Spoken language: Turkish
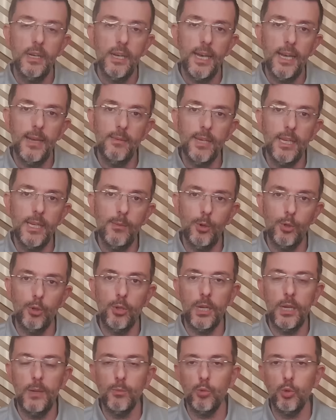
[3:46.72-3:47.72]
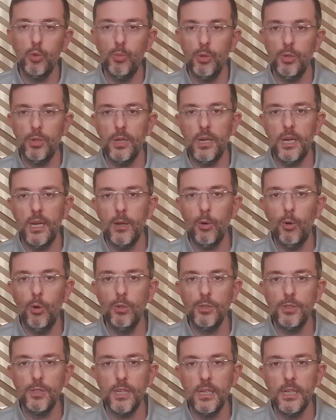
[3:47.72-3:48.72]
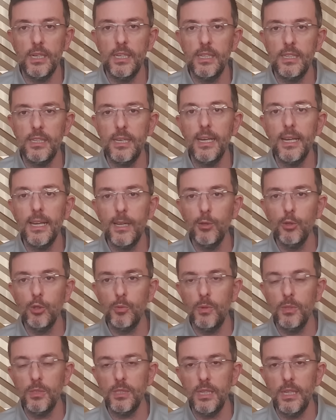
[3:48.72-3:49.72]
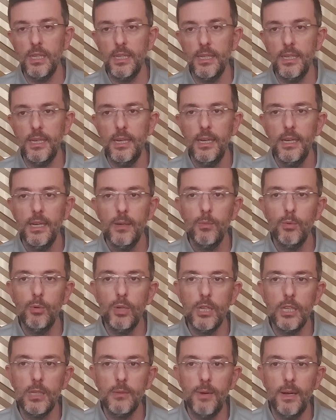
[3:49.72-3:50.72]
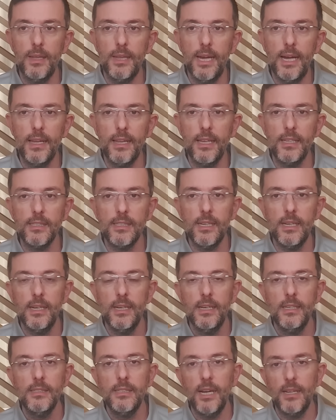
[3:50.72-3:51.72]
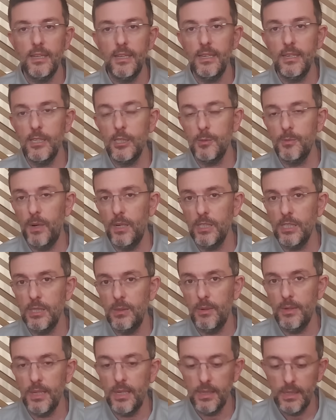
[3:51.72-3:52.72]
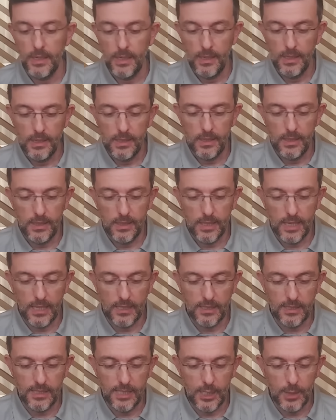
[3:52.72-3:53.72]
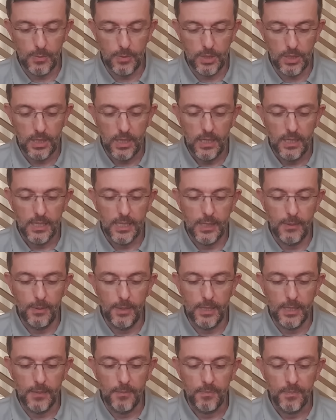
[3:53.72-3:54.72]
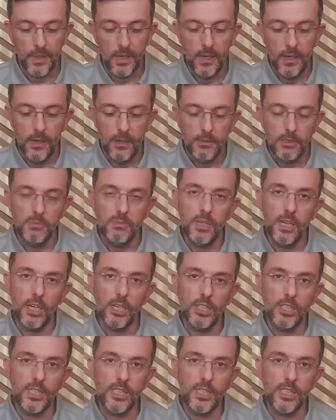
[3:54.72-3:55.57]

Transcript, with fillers: hem yeni motor hem turbo takarak 10 sıra gridde geriye düşmesiyle de bu ihtimal neredeyse zaten yarış başlamadan e, kesinleşmiş gibiydi. Şimdi yarış